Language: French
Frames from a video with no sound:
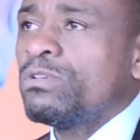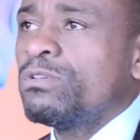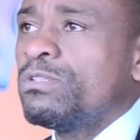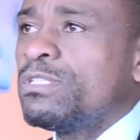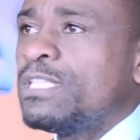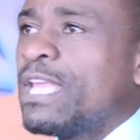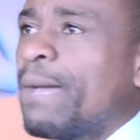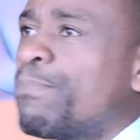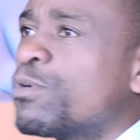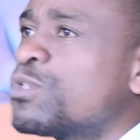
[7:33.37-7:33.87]

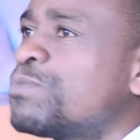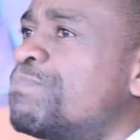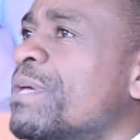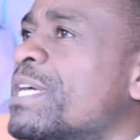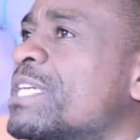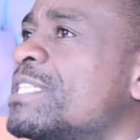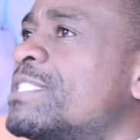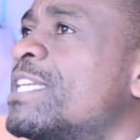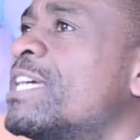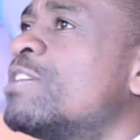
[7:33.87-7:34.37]
la
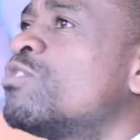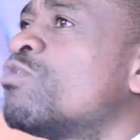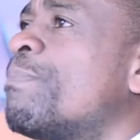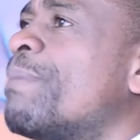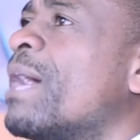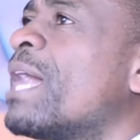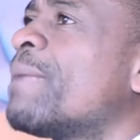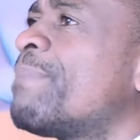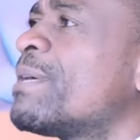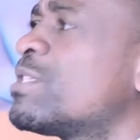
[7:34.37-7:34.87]
prospérité ne
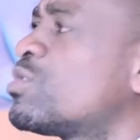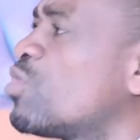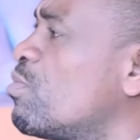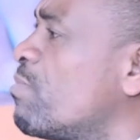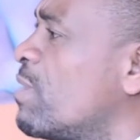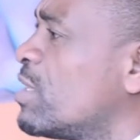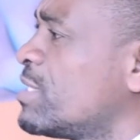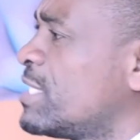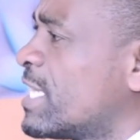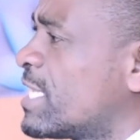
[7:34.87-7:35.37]
parle pas
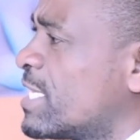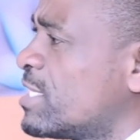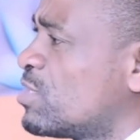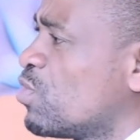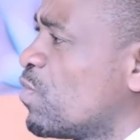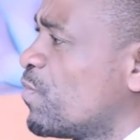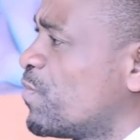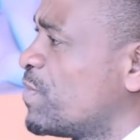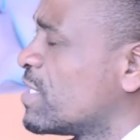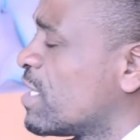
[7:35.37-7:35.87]
seulement des
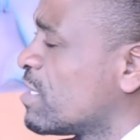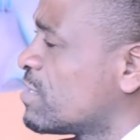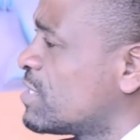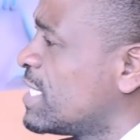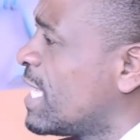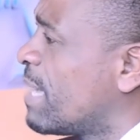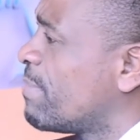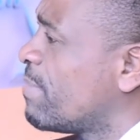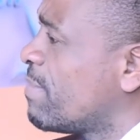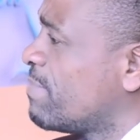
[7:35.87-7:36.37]
questions
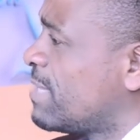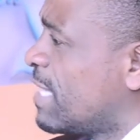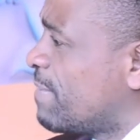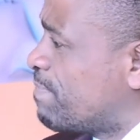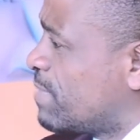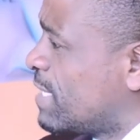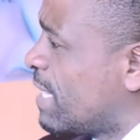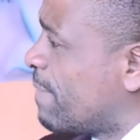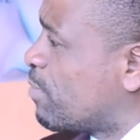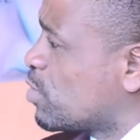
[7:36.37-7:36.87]
financières, même
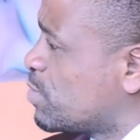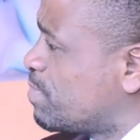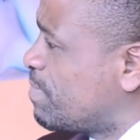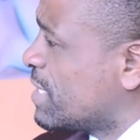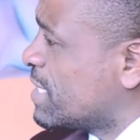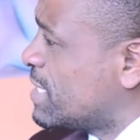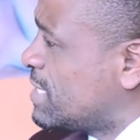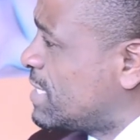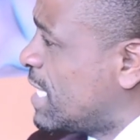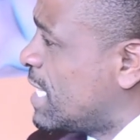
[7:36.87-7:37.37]
la
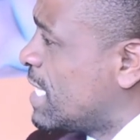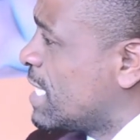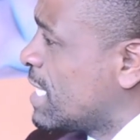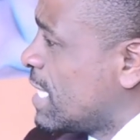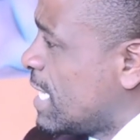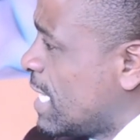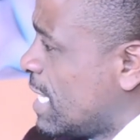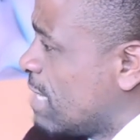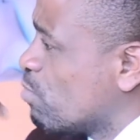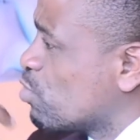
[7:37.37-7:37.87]
prospérité
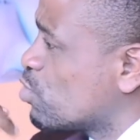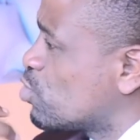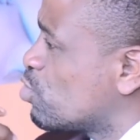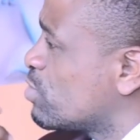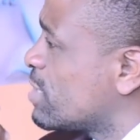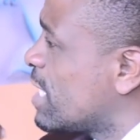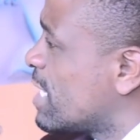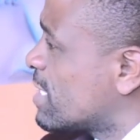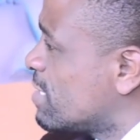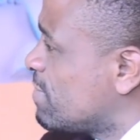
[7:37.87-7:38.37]

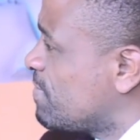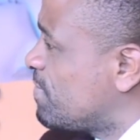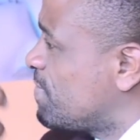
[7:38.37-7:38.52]
émotionnelle qui